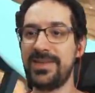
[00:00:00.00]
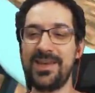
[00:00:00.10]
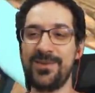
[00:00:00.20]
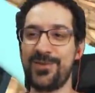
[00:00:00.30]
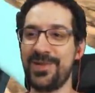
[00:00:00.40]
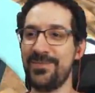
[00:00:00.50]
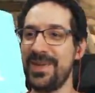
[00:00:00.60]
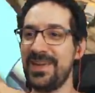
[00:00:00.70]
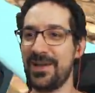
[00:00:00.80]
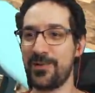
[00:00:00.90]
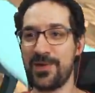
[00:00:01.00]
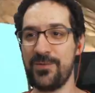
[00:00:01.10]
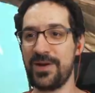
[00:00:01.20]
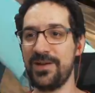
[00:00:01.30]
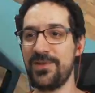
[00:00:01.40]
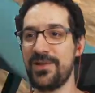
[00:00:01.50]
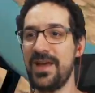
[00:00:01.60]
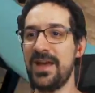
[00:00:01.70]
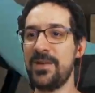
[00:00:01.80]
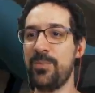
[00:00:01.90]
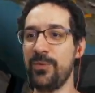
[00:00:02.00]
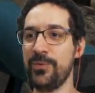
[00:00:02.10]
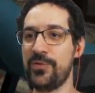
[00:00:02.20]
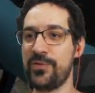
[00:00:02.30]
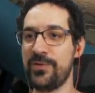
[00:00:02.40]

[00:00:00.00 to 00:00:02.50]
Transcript: tem isso também, que eu acho que é um grande plus,